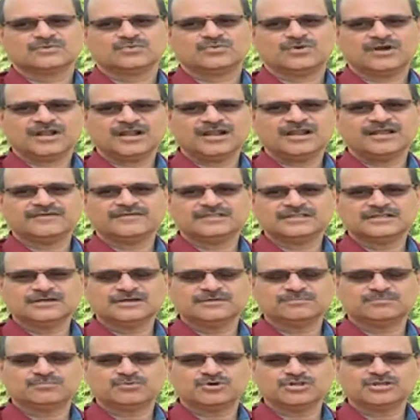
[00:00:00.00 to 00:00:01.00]
உடலில் வந்து
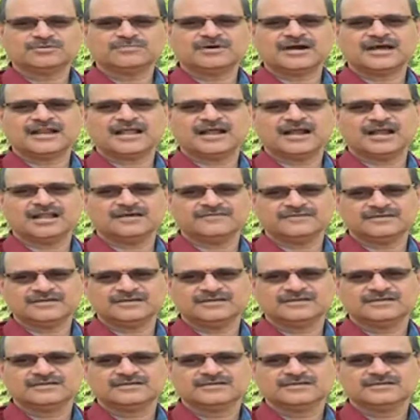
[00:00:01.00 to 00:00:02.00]
போதுமான அளவு
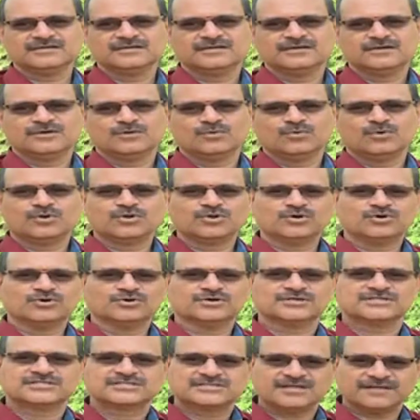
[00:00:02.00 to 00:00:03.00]
ஒரு
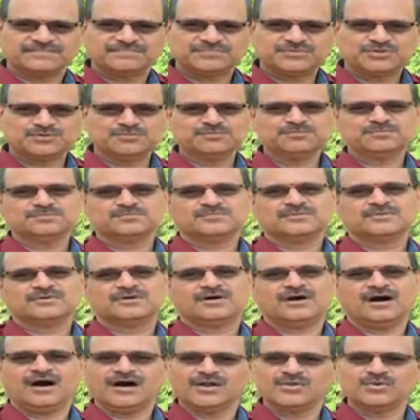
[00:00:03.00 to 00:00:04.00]
சத்தும்
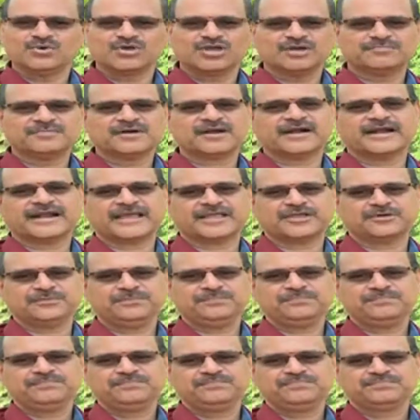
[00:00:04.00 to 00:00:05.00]
ஆரோக்கியமும் கிடைக்கும்
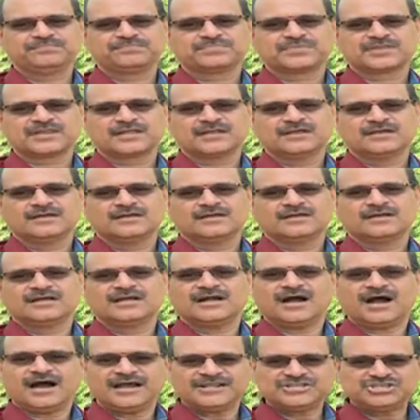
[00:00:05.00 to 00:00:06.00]

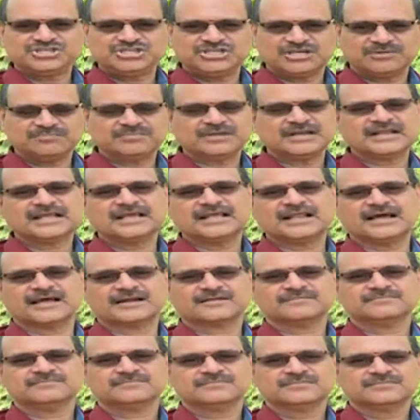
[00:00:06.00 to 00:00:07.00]
கார்ஷ்யம்
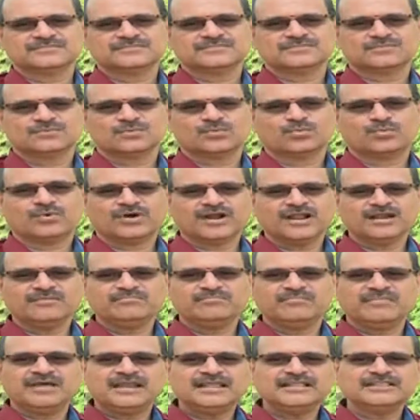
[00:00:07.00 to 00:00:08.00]
என்கிறார் உடல்
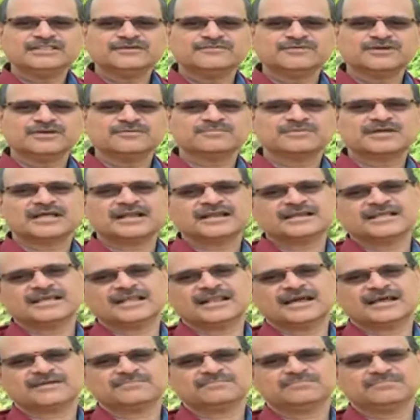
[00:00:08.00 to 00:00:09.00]
மெலிந்து விடும்
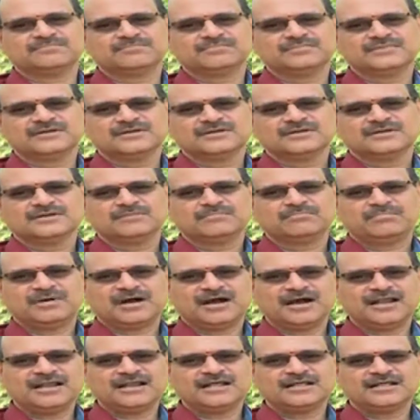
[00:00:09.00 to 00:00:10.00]
என்கிறார்
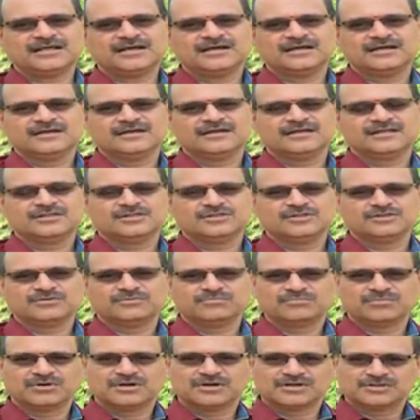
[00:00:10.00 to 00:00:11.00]
பகலில்
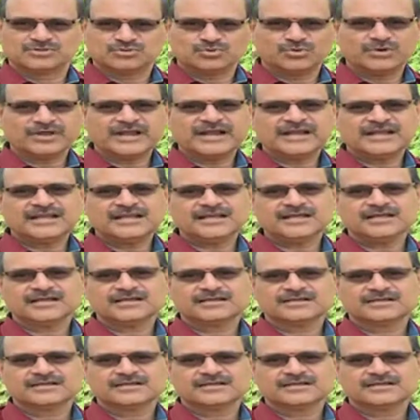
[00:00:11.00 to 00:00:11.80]
தூங்கிட்டு